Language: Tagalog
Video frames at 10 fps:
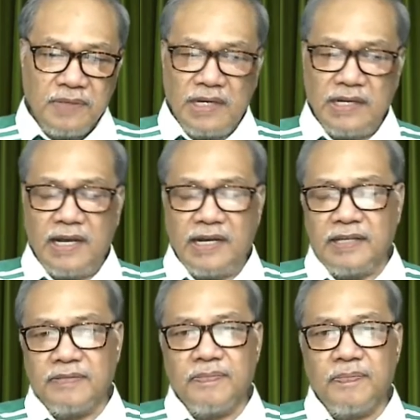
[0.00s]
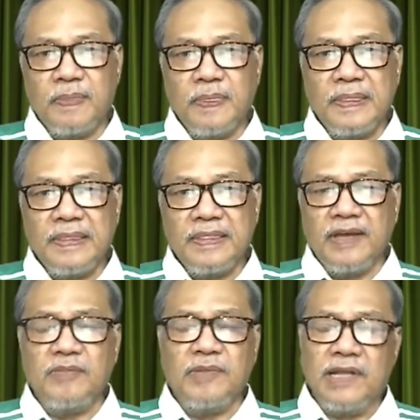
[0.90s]
mga langit.
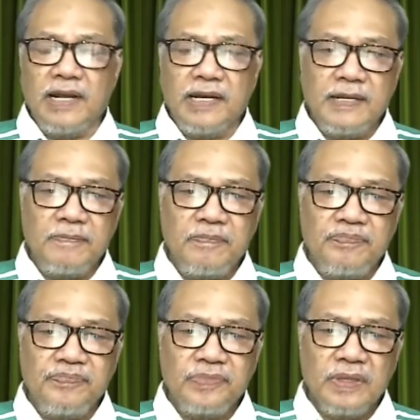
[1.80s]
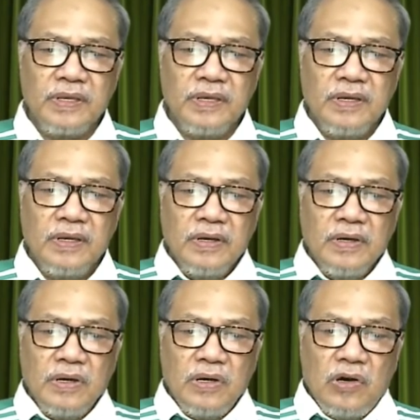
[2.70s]
Tayo manalangin.
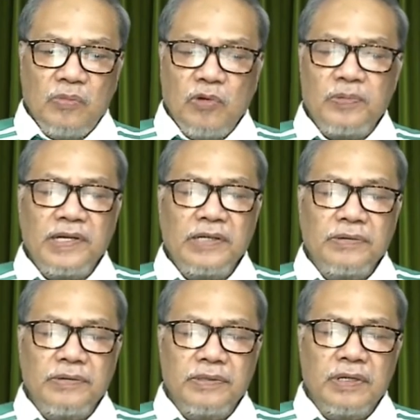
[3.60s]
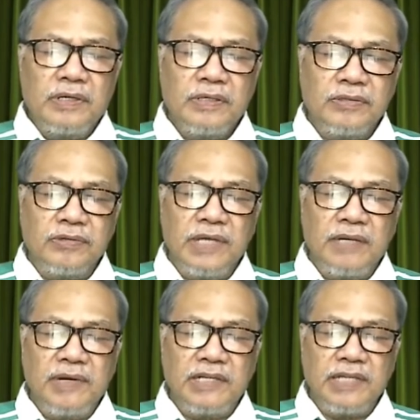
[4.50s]
Opo, Panginoon,
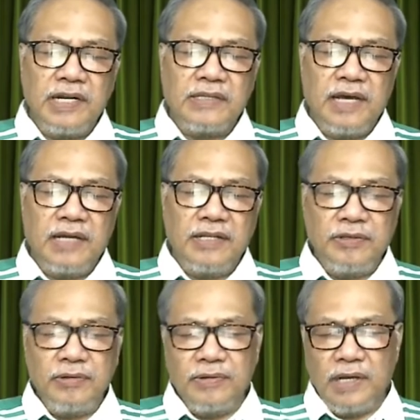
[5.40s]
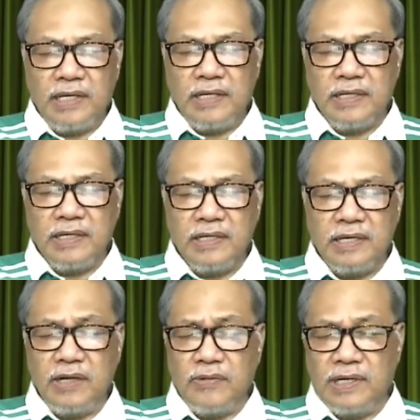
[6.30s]
tunay na mga salita ninyo ay
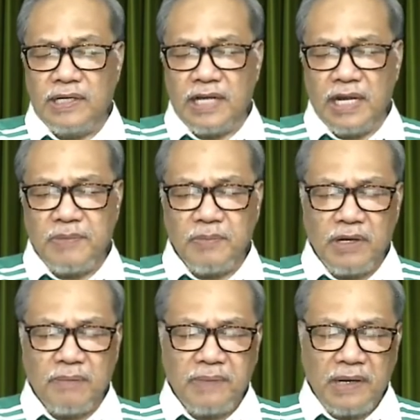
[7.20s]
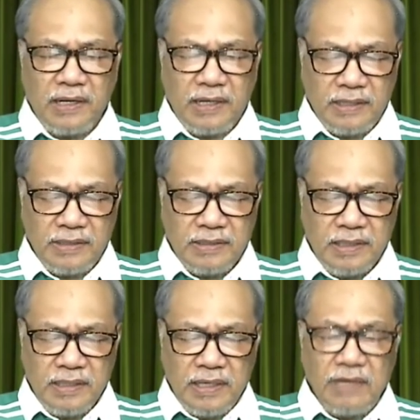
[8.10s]
ilawan ng aming mga paa at
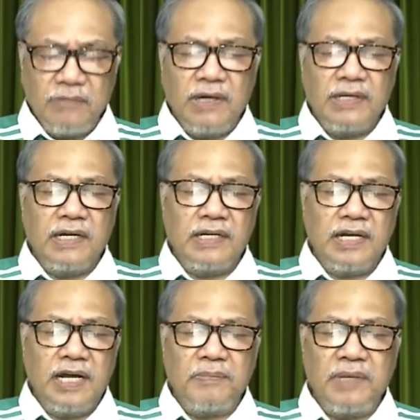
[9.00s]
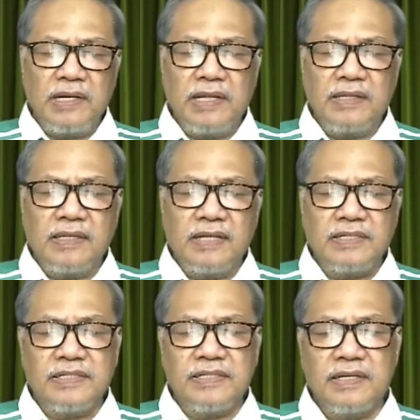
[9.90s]
liwanag ng aming
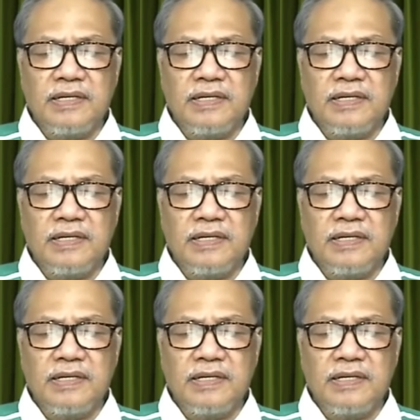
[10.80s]
landas.